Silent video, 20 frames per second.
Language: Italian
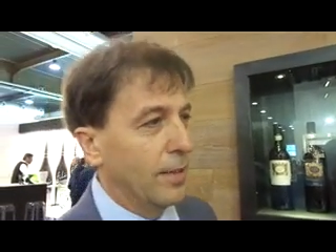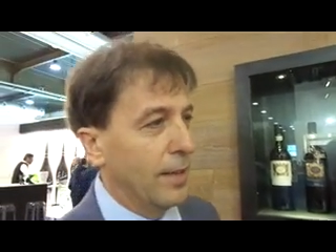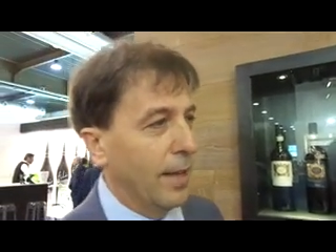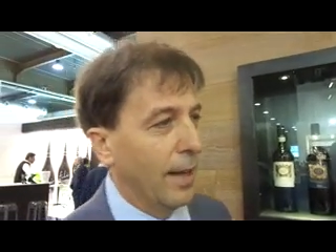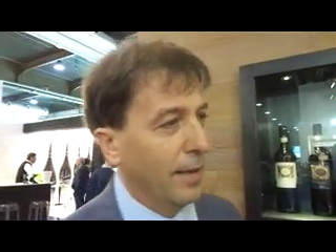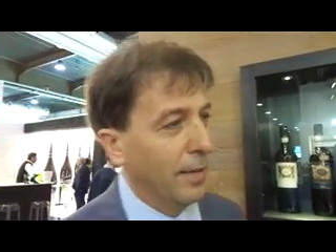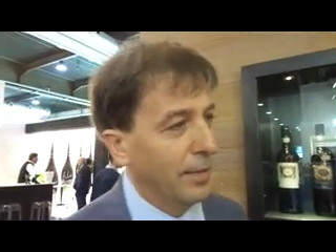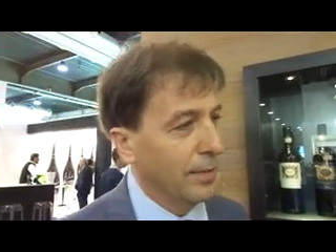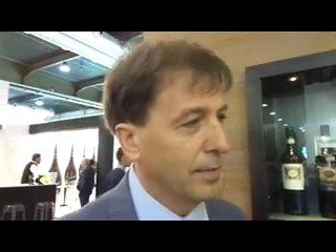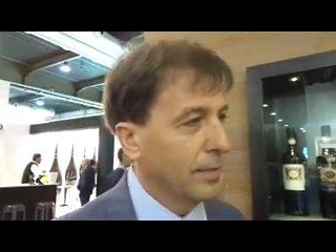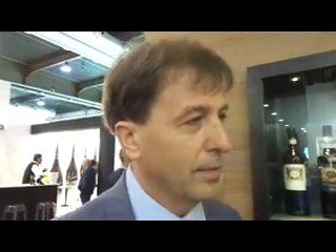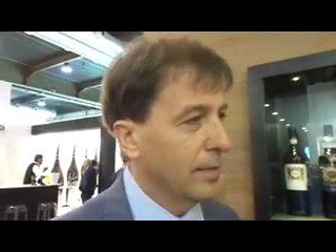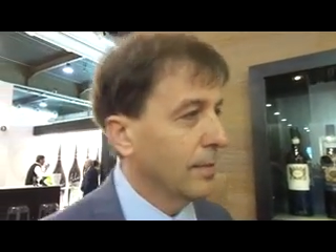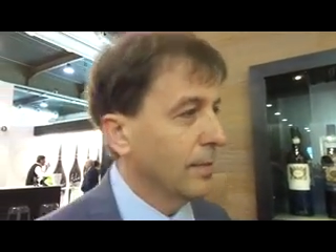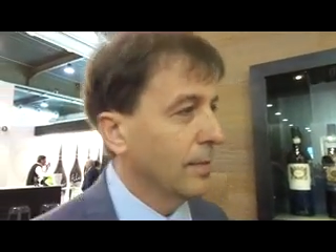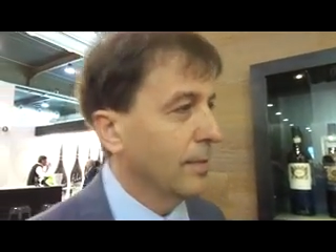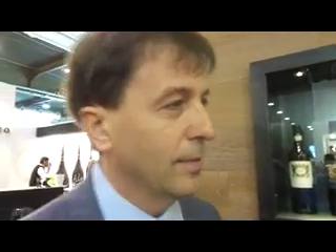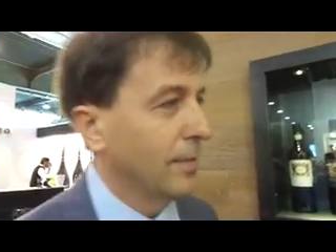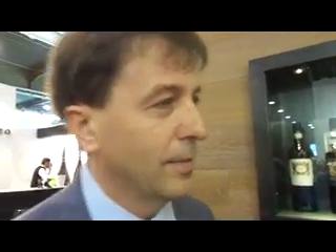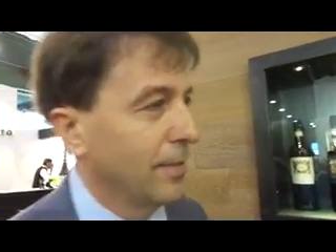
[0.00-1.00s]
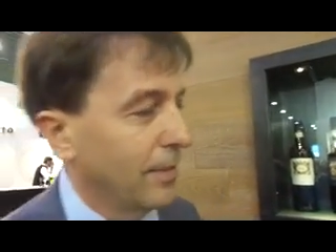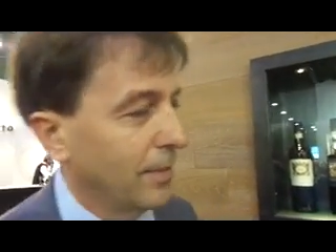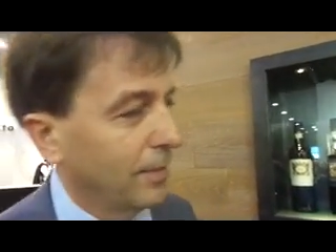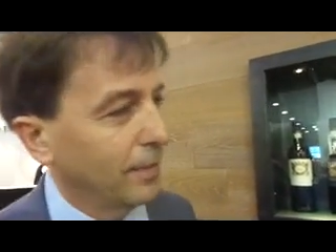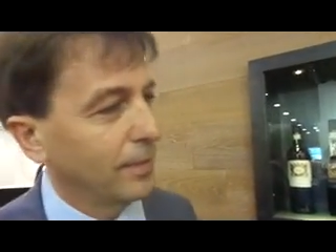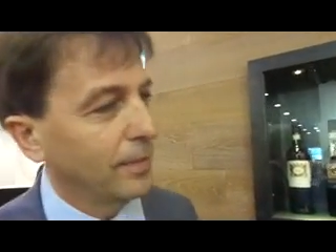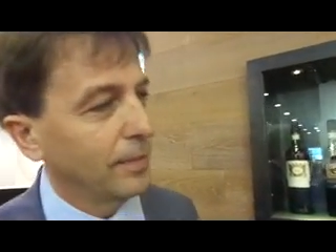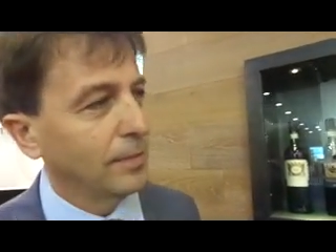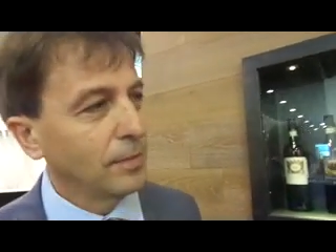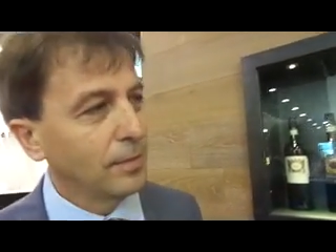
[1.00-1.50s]
Senti, e quindi quali
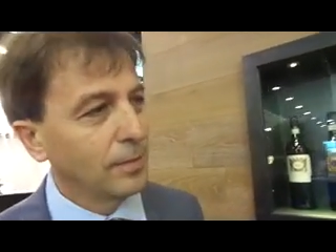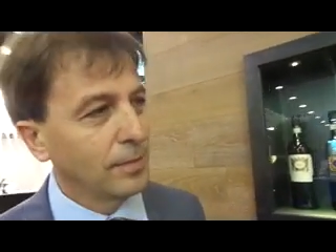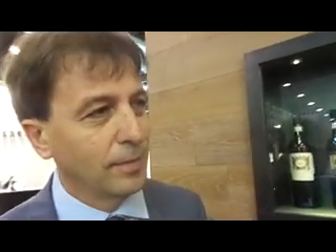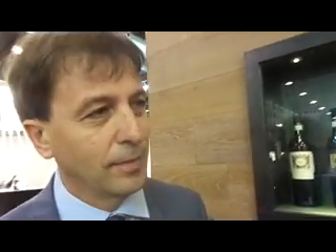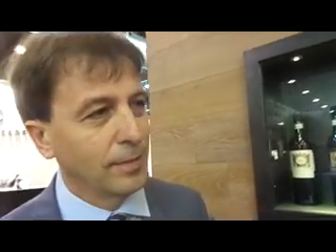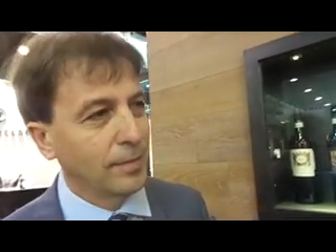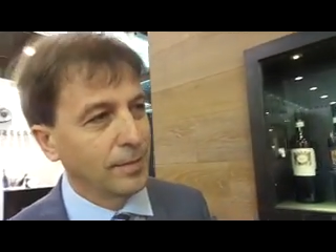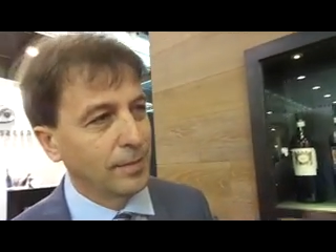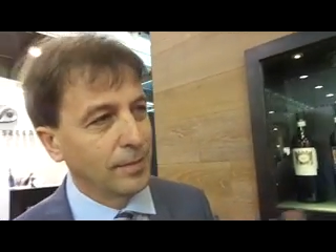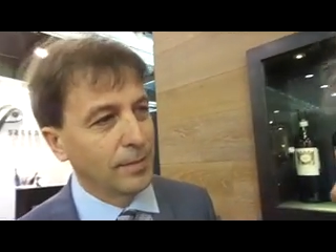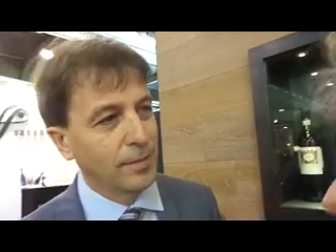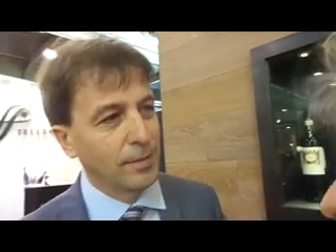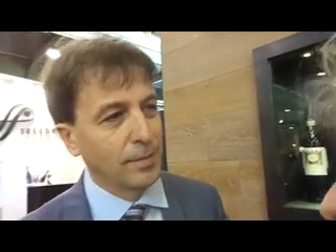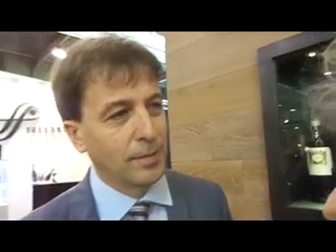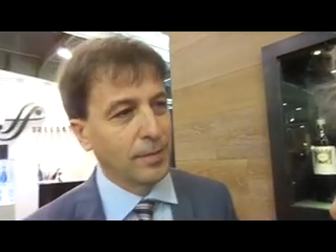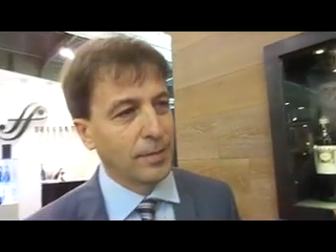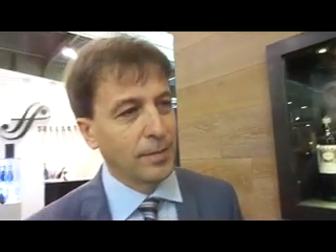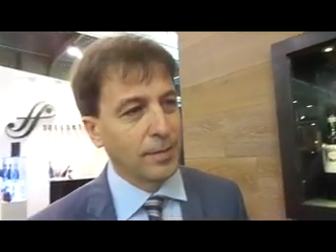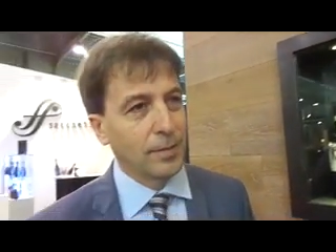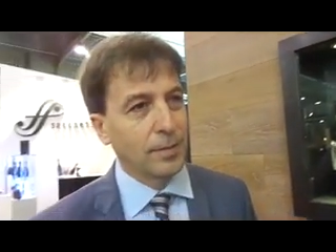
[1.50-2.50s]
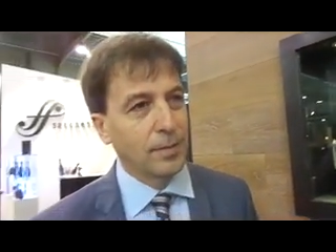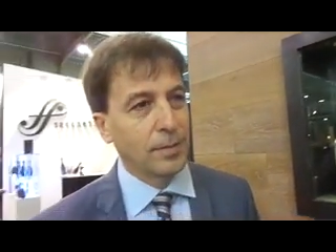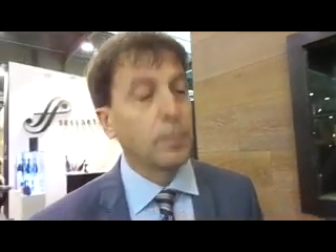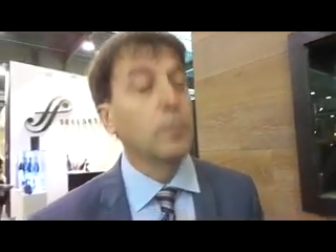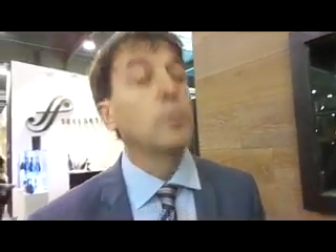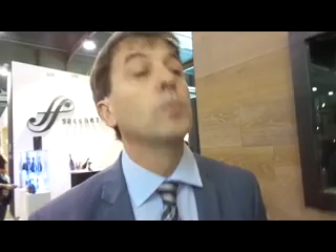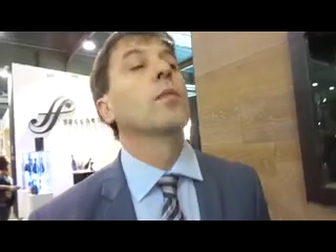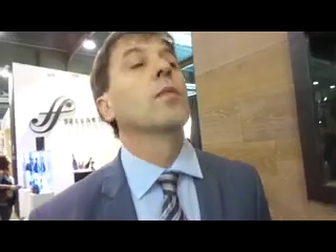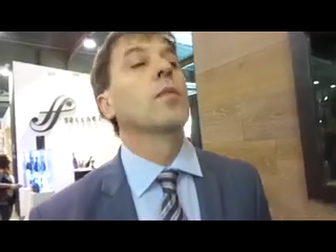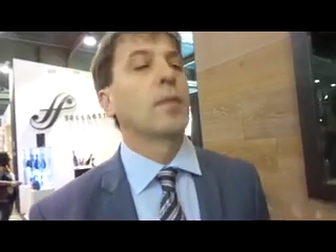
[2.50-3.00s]
sono tutte le Chianti Classe le
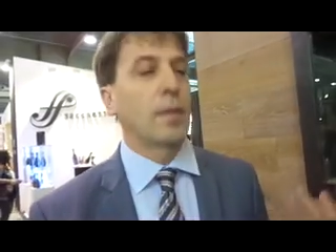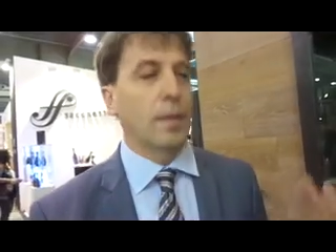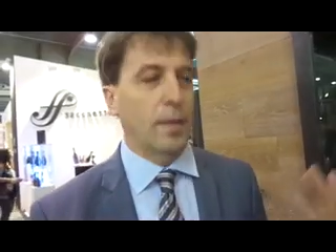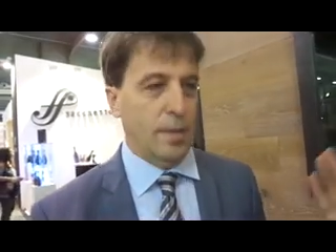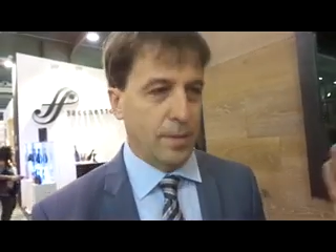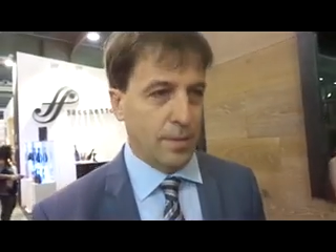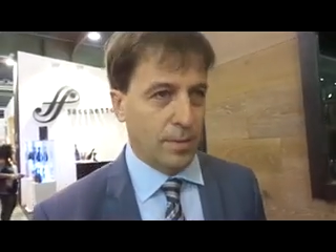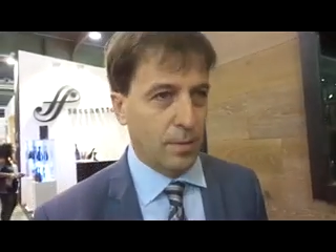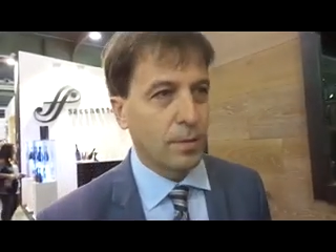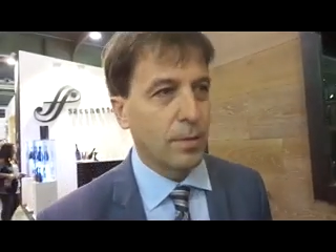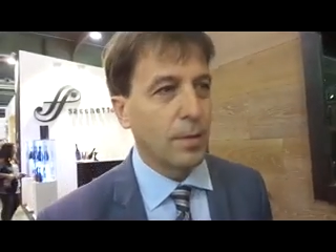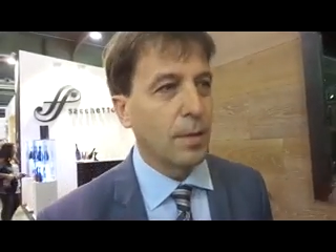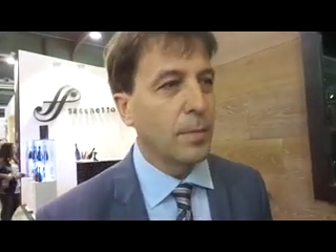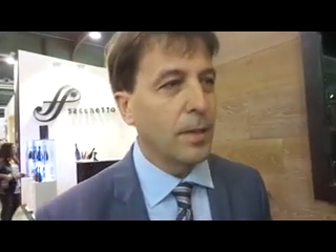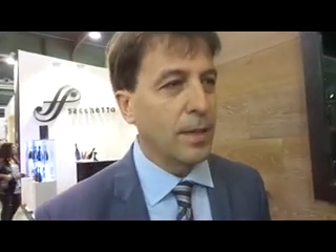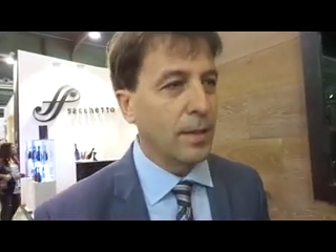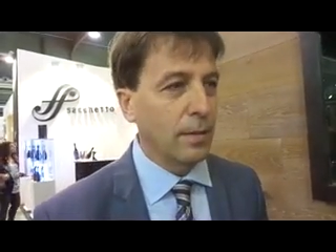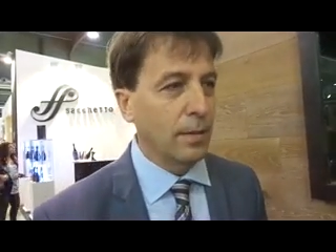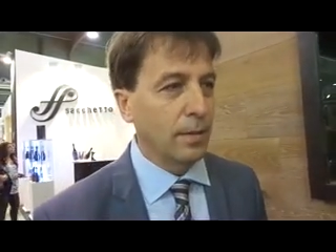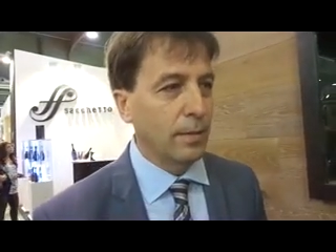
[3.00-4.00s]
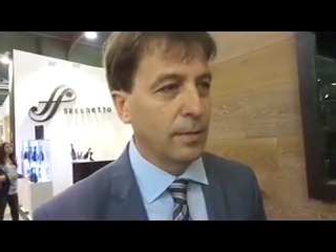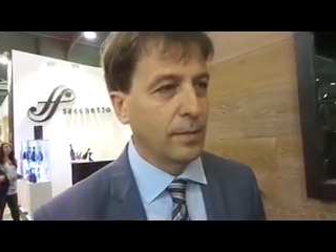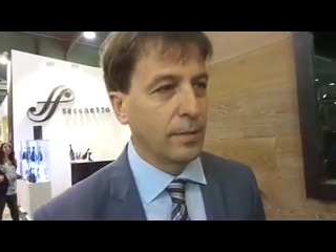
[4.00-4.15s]
etichette del Pate e quali sono